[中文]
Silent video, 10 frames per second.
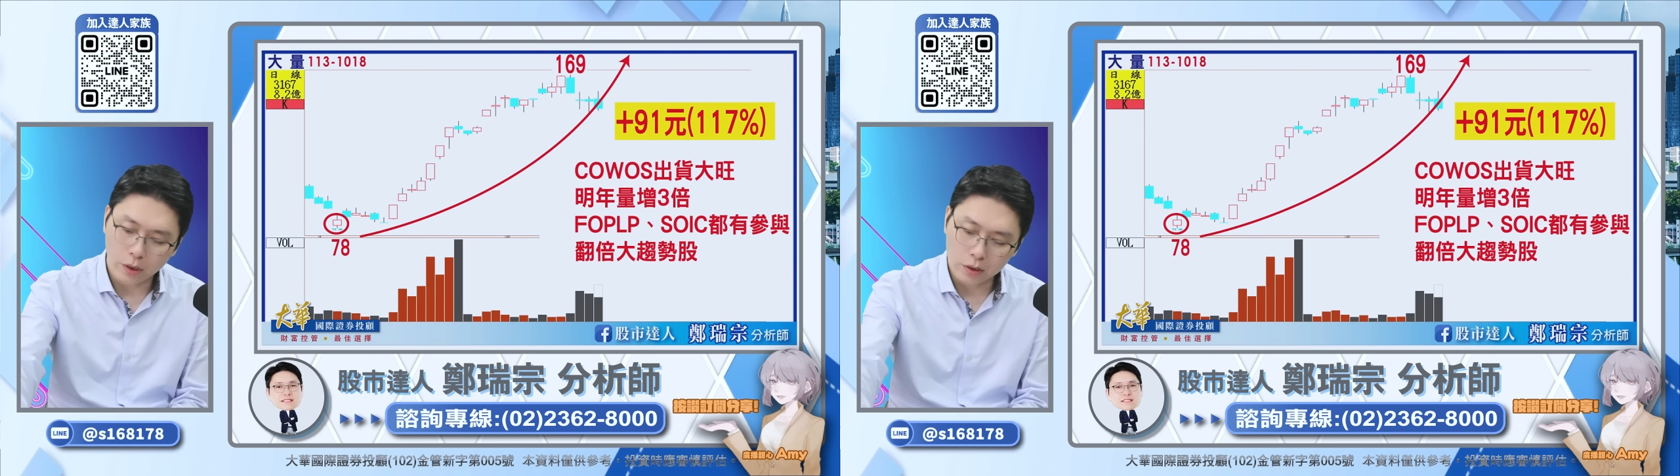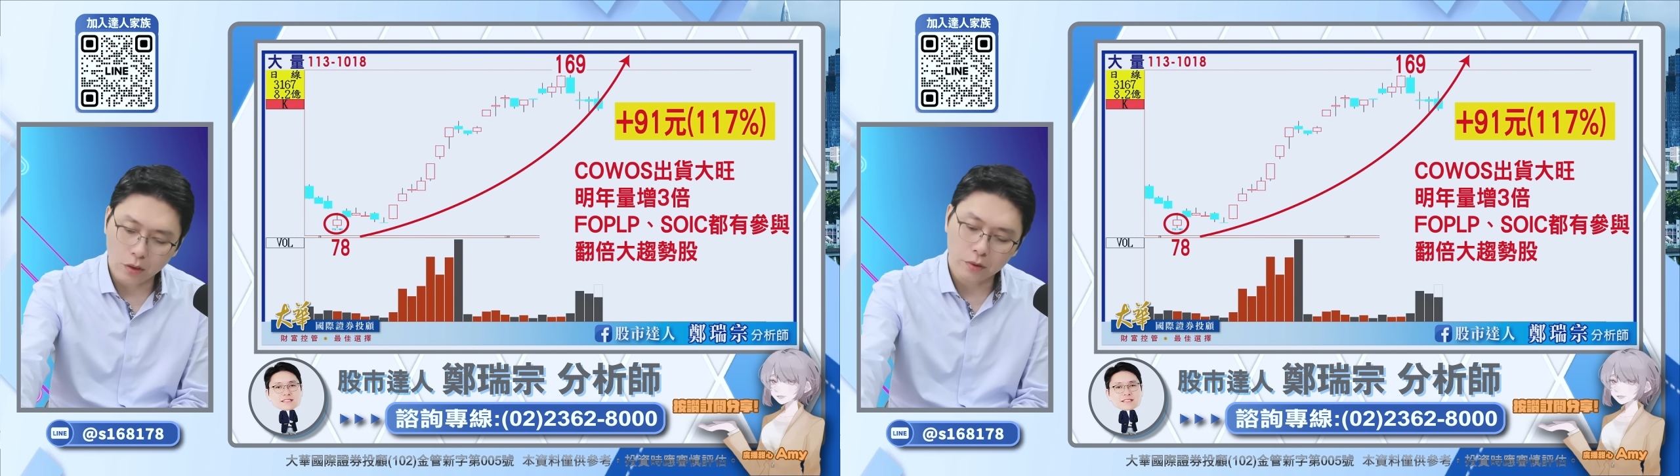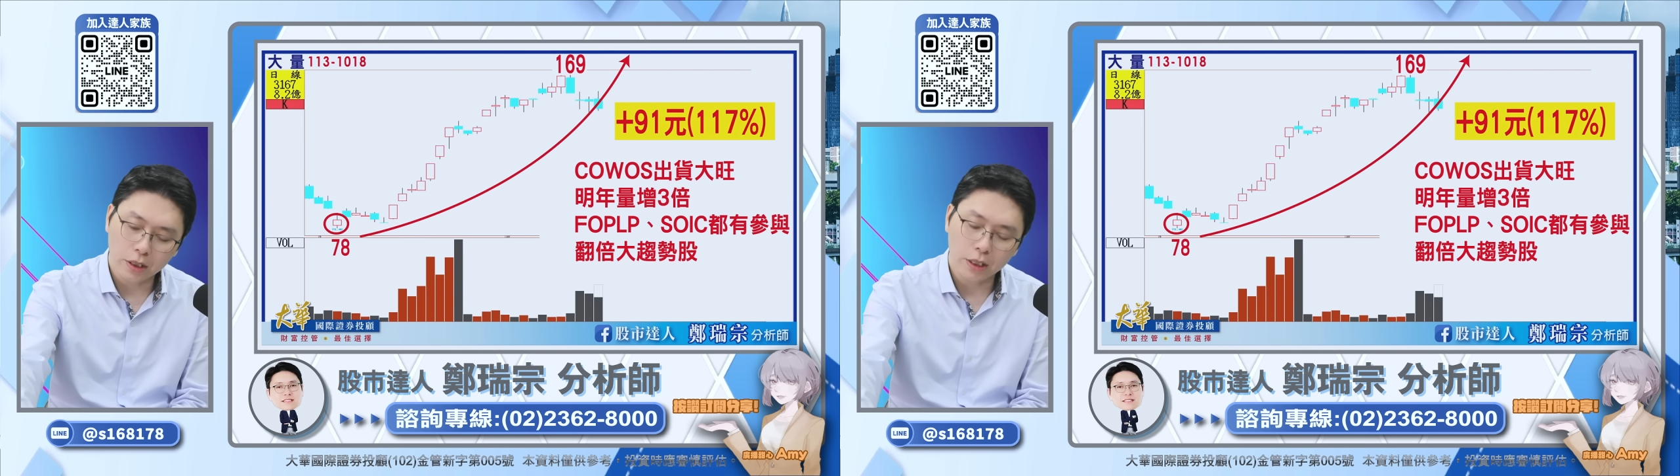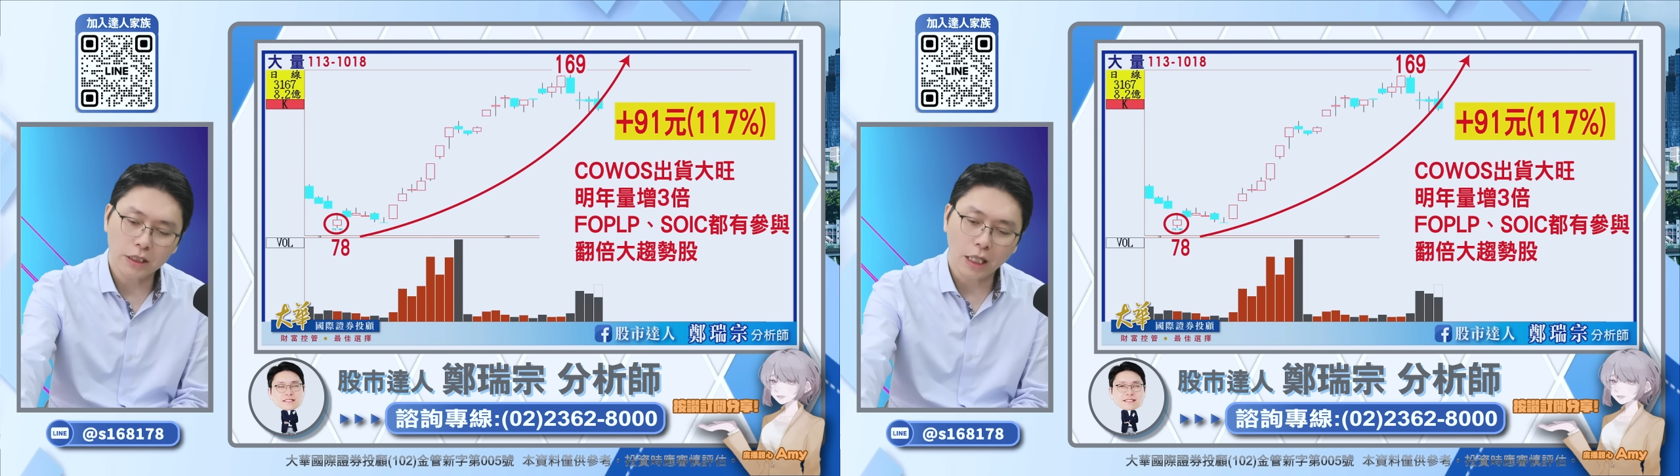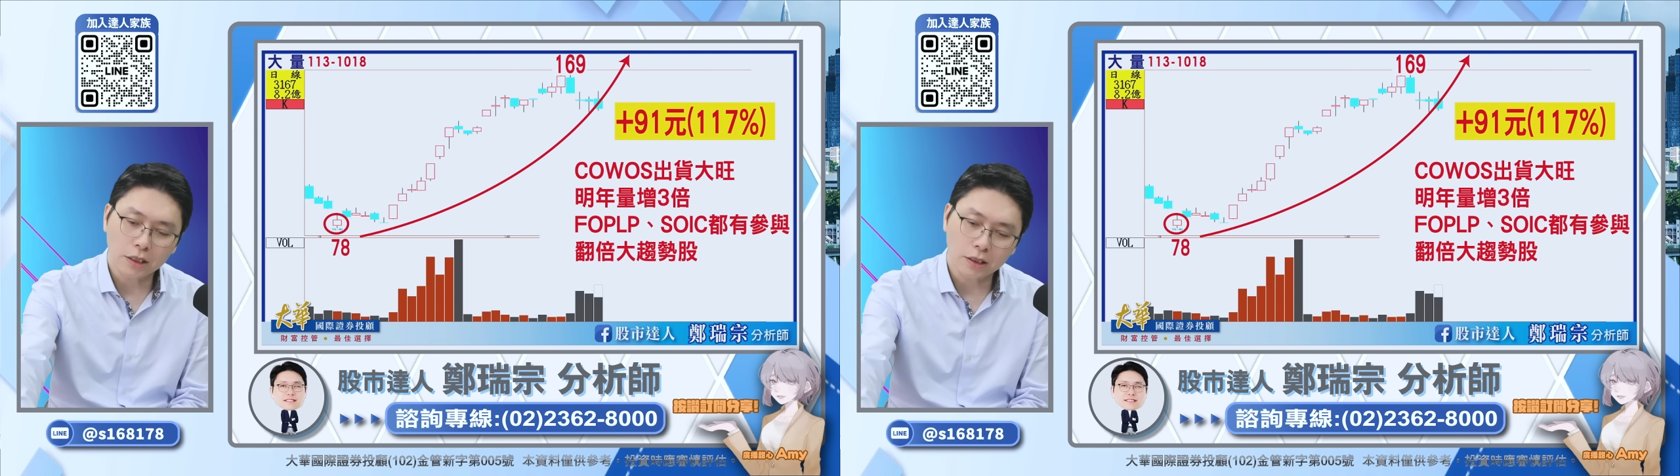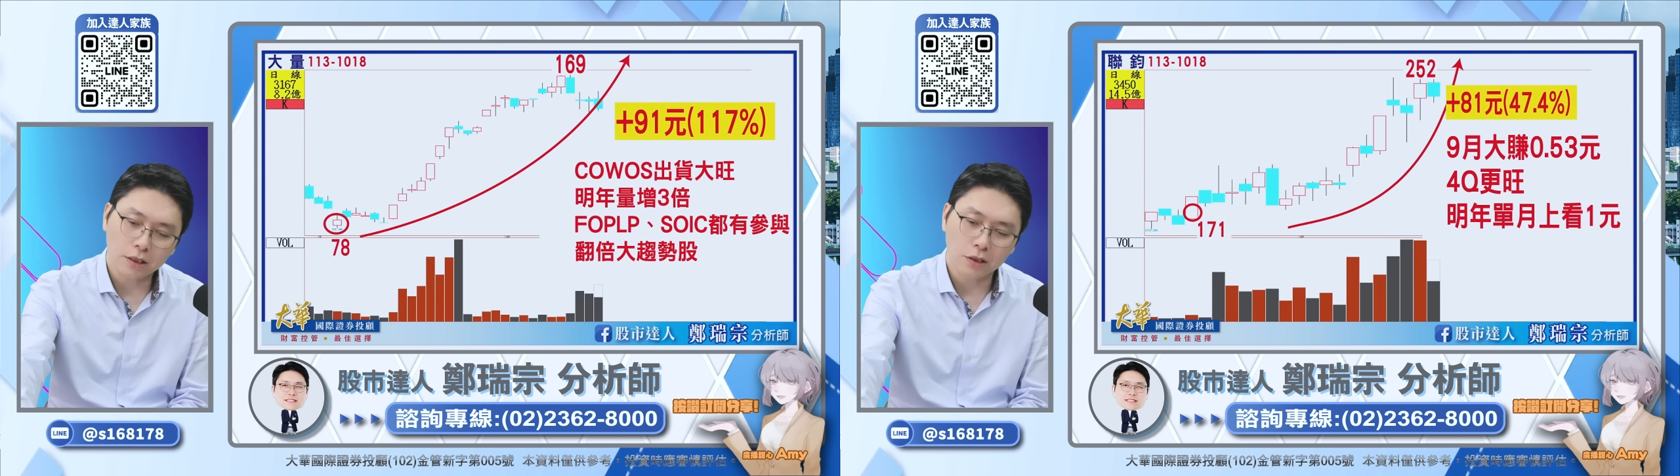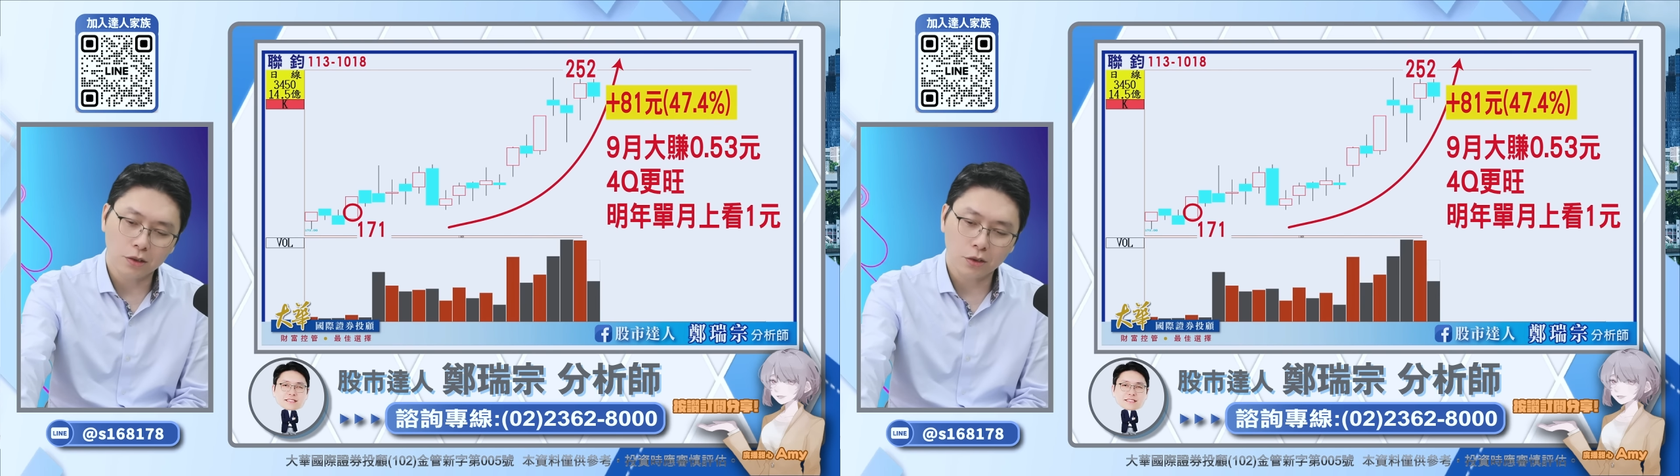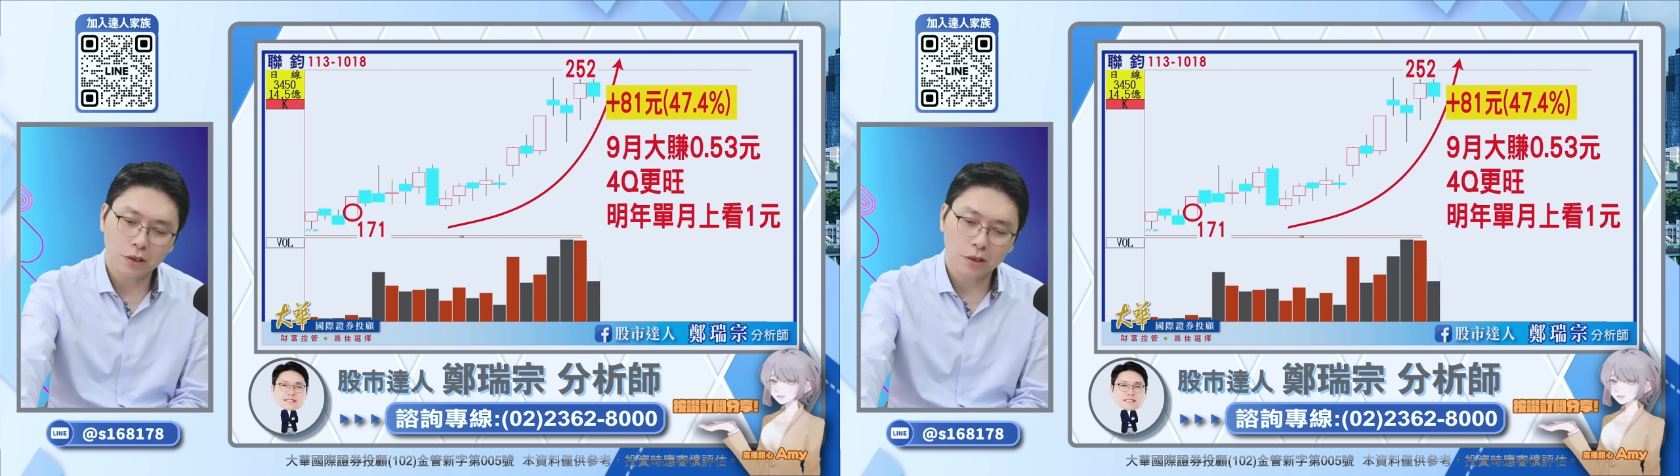种甜甜价，其实你
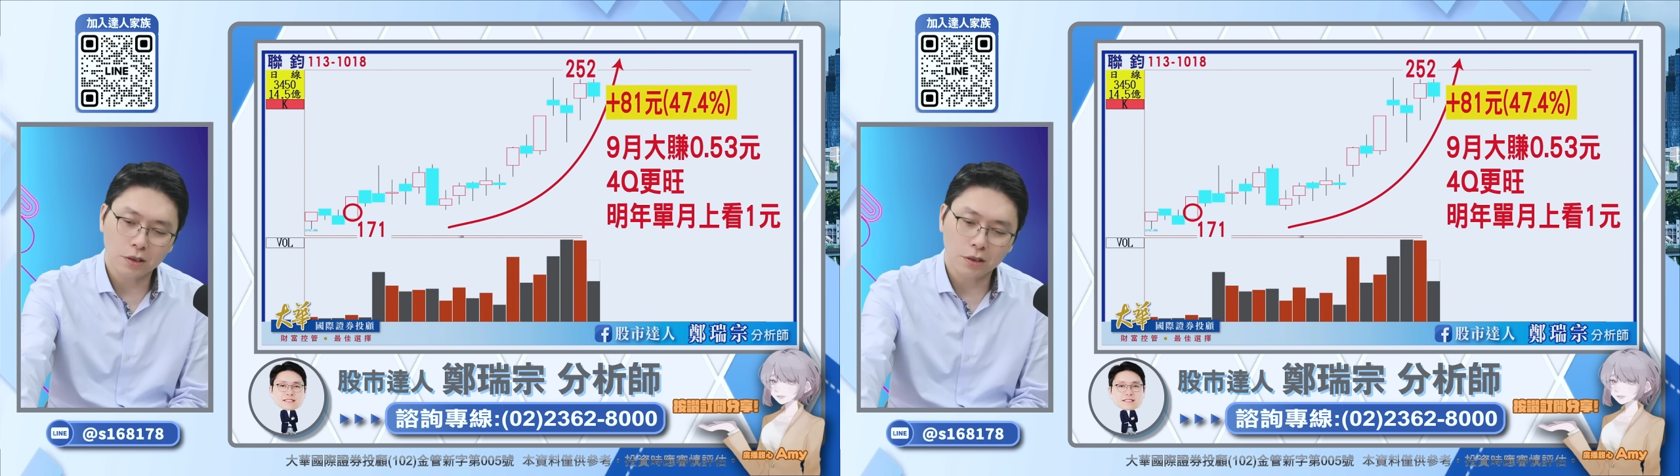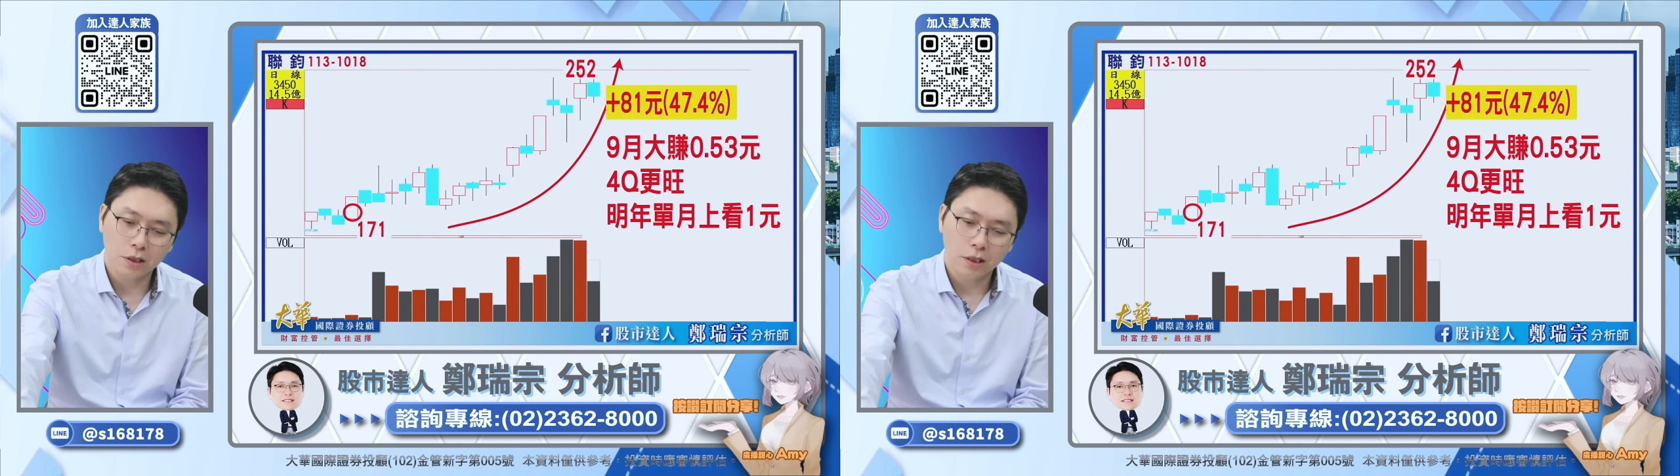就是